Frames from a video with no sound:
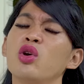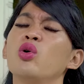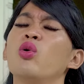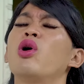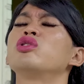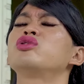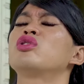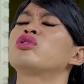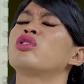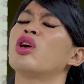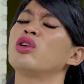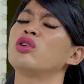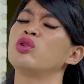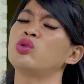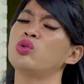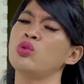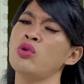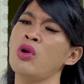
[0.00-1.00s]
iya jangan kayak
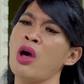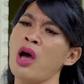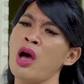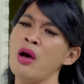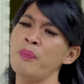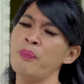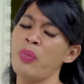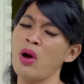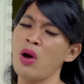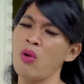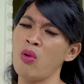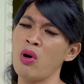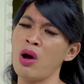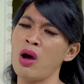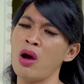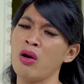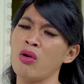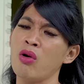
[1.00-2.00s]
gitu napa
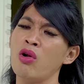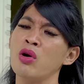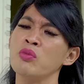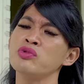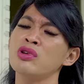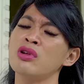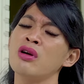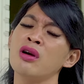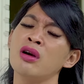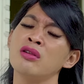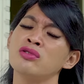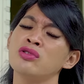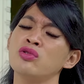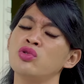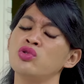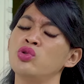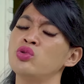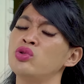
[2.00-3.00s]
wah kalau misalnya nggak ada
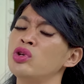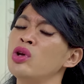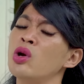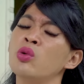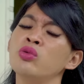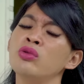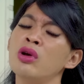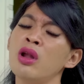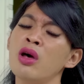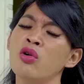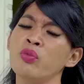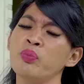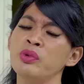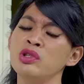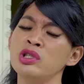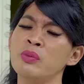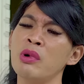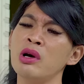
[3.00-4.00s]
satu juta ya udahlah aku
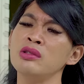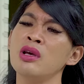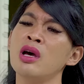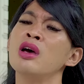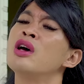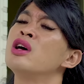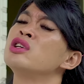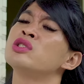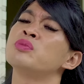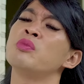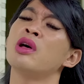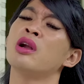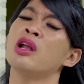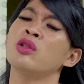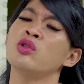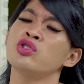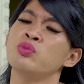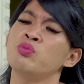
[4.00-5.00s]
pinjam aja sembilan
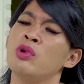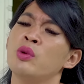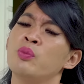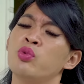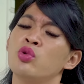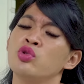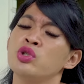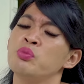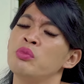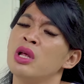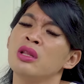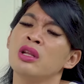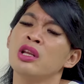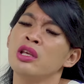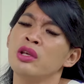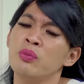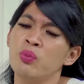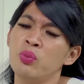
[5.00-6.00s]
ratus sembilan puluh sembilan
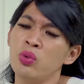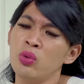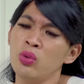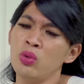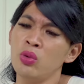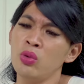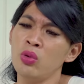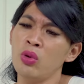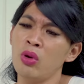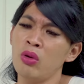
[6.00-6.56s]
ribu